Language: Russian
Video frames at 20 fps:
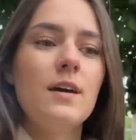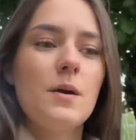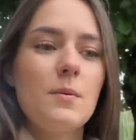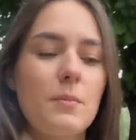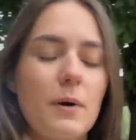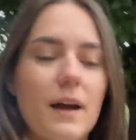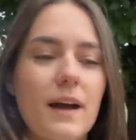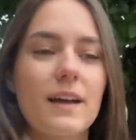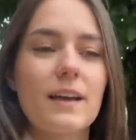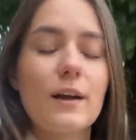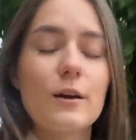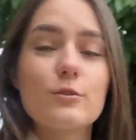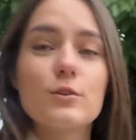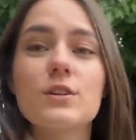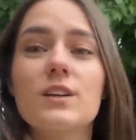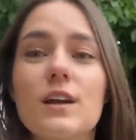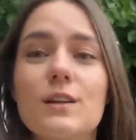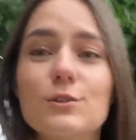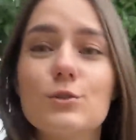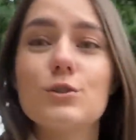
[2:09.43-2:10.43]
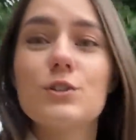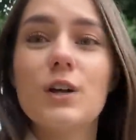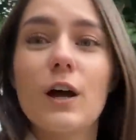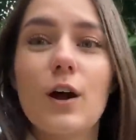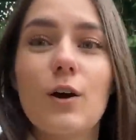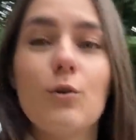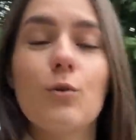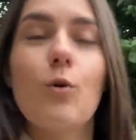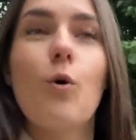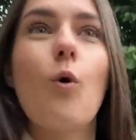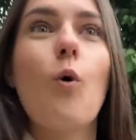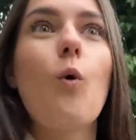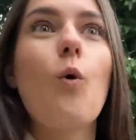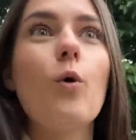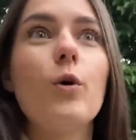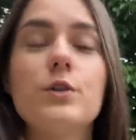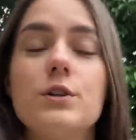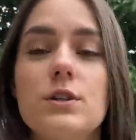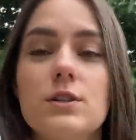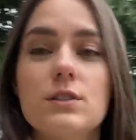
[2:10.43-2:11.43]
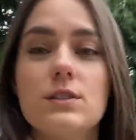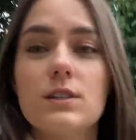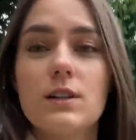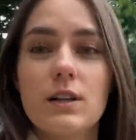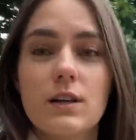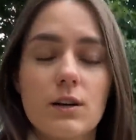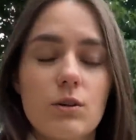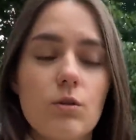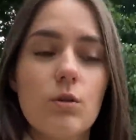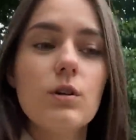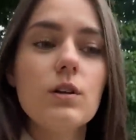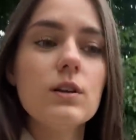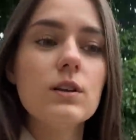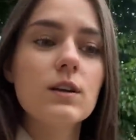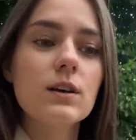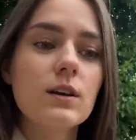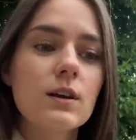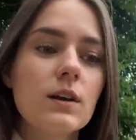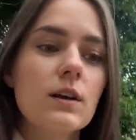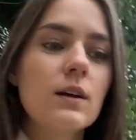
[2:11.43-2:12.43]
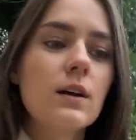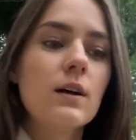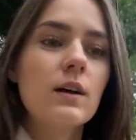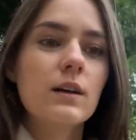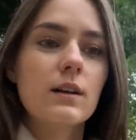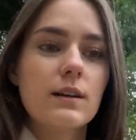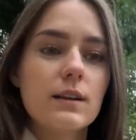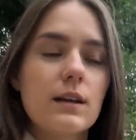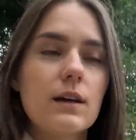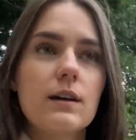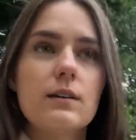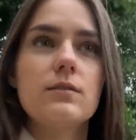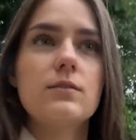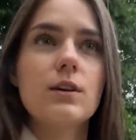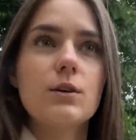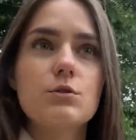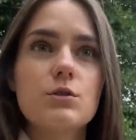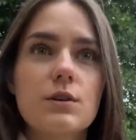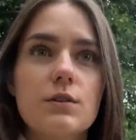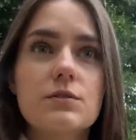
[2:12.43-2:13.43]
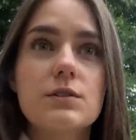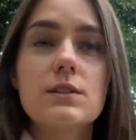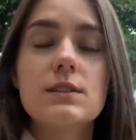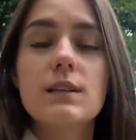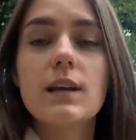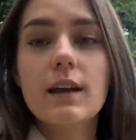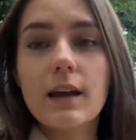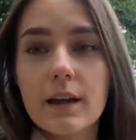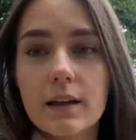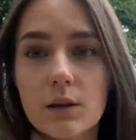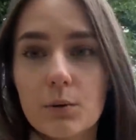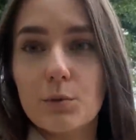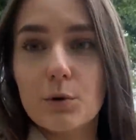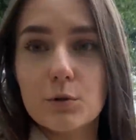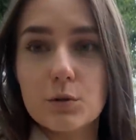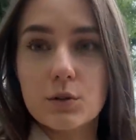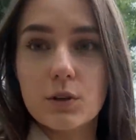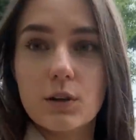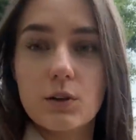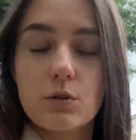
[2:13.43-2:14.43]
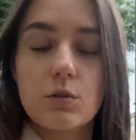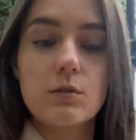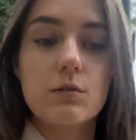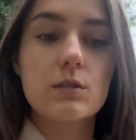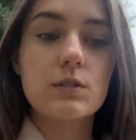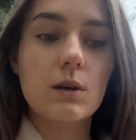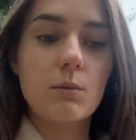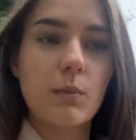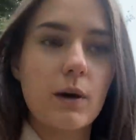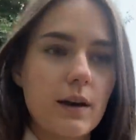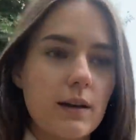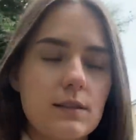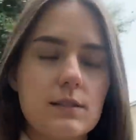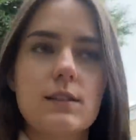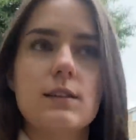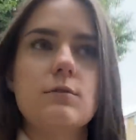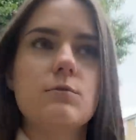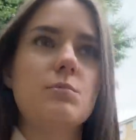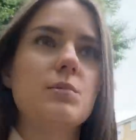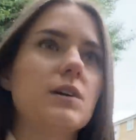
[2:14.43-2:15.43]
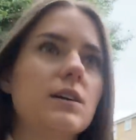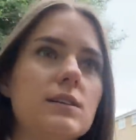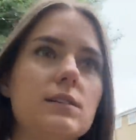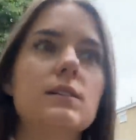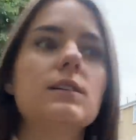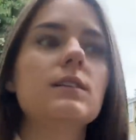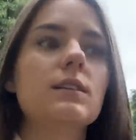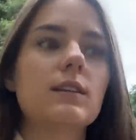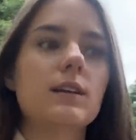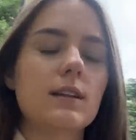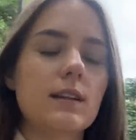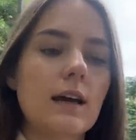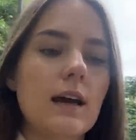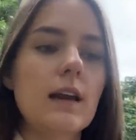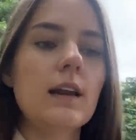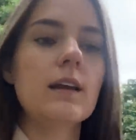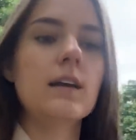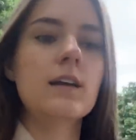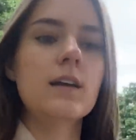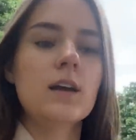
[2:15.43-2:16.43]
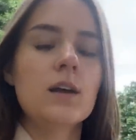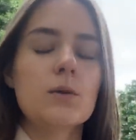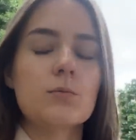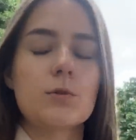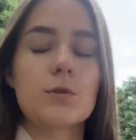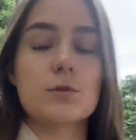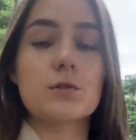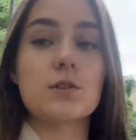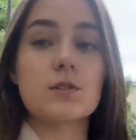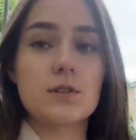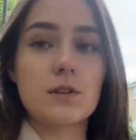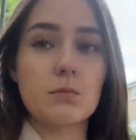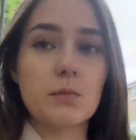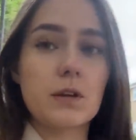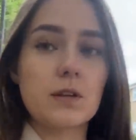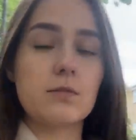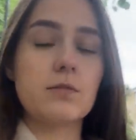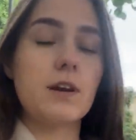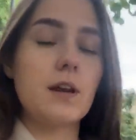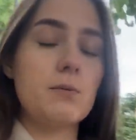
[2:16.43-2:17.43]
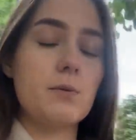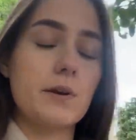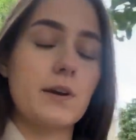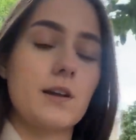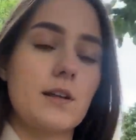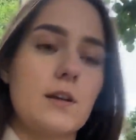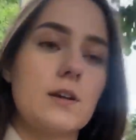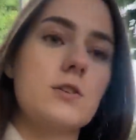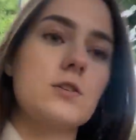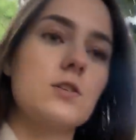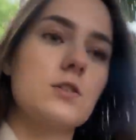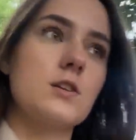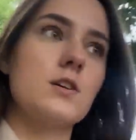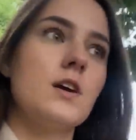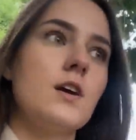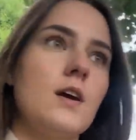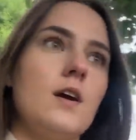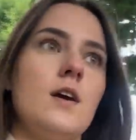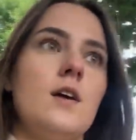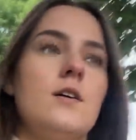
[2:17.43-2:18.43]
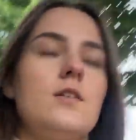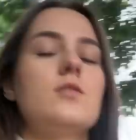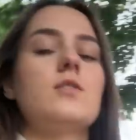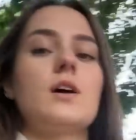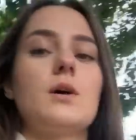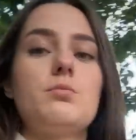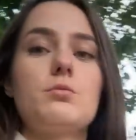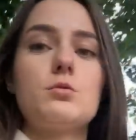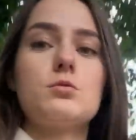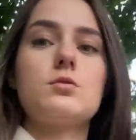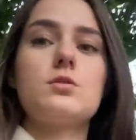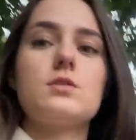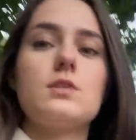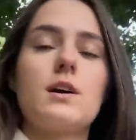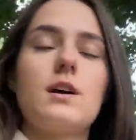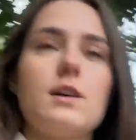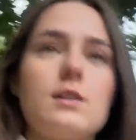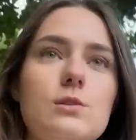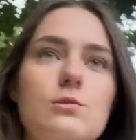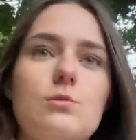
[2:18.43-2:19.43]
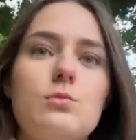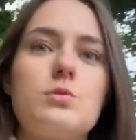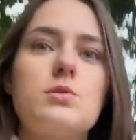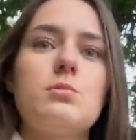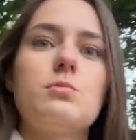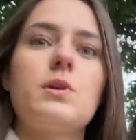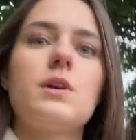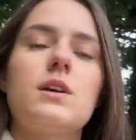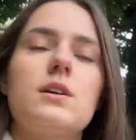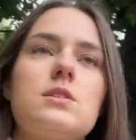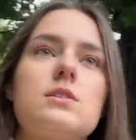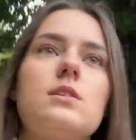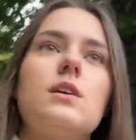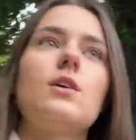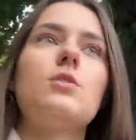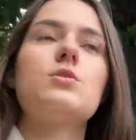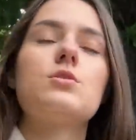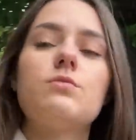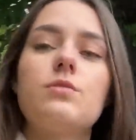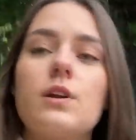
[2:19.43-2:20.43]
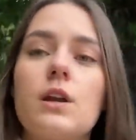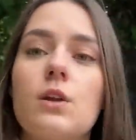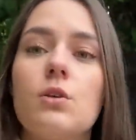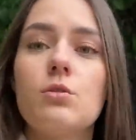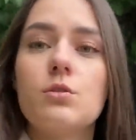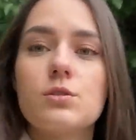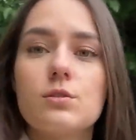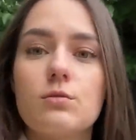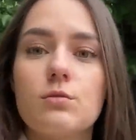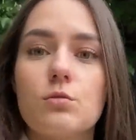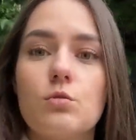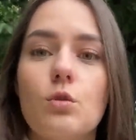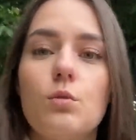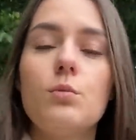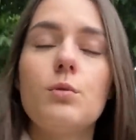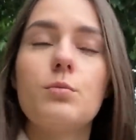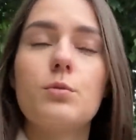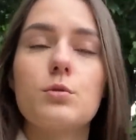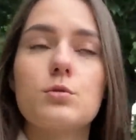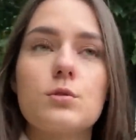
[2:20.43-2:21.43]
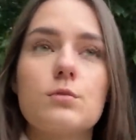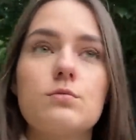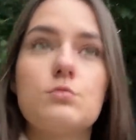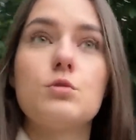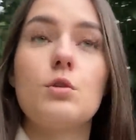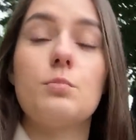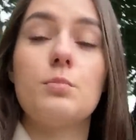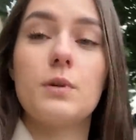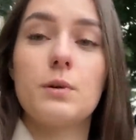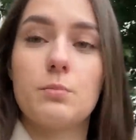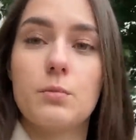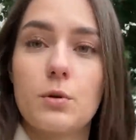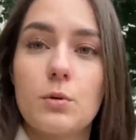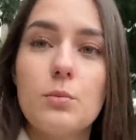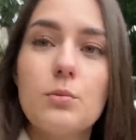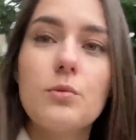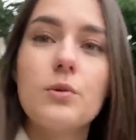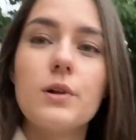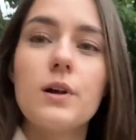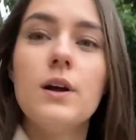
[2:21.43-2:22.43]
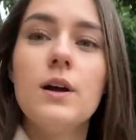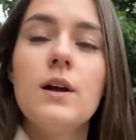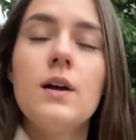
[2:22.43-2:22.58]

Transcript: пока я уже не ощущаю очень сильный голод, когда я уже не в состоянии просто готовить сама, идти там в магазин и так далее, Плюс это занимает время, конечно же, я просто заказываю. В общем, мне кажется, я уже в районе своего дома просто все перепробовала.